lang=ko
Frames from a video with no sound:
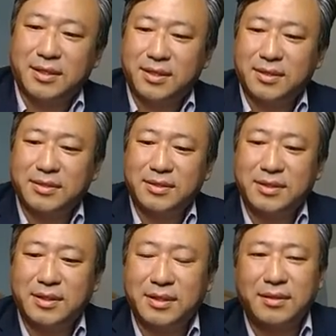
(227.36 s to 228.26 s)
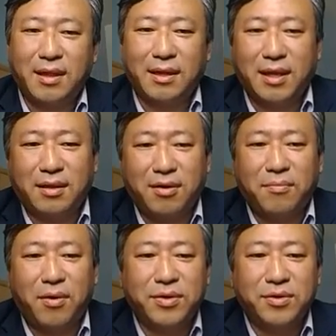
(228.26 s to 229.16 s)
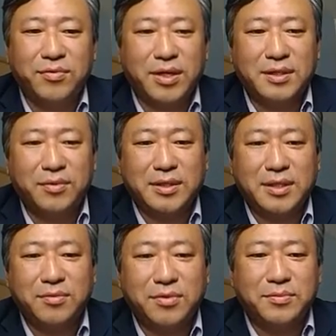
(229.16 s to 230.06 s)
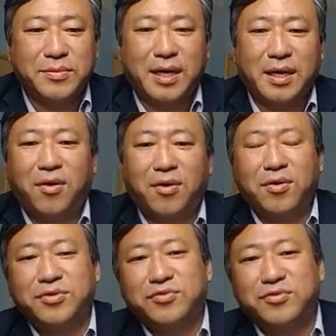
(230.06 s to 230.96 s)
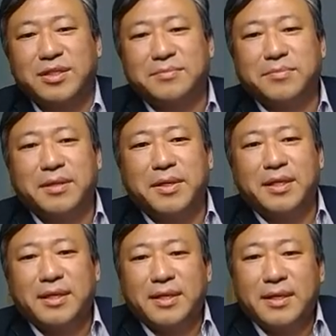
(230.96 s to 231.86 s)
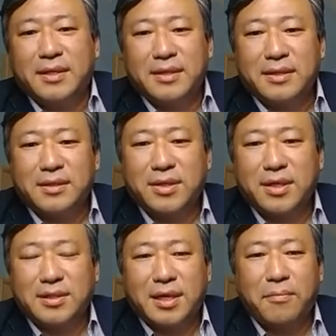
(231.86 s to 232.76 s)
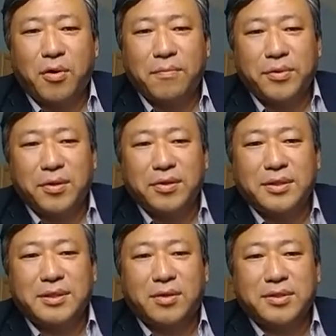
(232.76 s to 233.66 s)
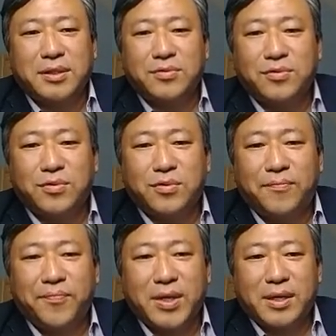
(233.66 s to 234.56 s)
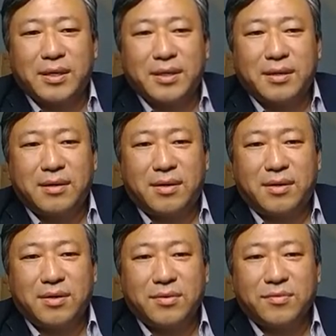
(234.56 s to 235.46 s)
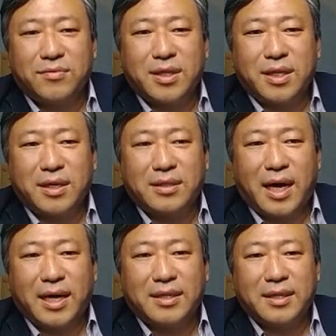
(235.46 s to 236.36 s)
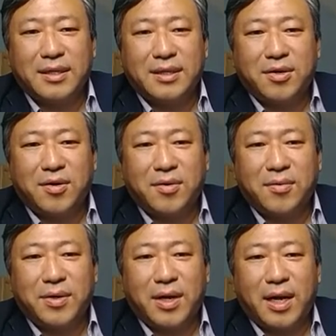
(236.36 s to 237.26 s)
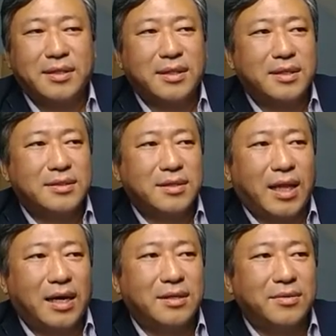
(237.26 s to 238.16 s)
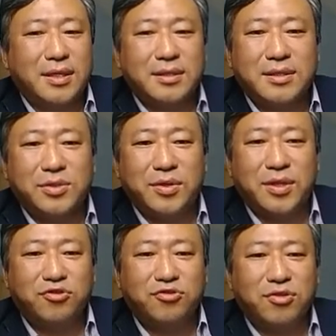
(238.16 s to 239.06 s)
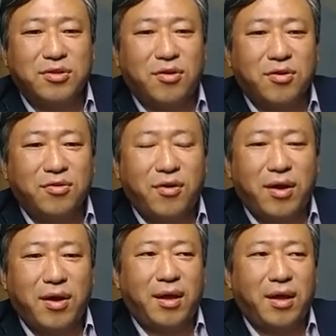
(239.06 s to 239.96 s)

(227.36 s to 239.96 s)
어, 이제 닷컴 버블 이후에 이제 회사도 좀 약간 어려워지고 그랬습니다만 그러나 이제 삼성 컴퓨터는 이제 역사적으로 어, 우리나라가 IT 그 기업을 하는데 이제 다른 회사를 지원해 주는 것기도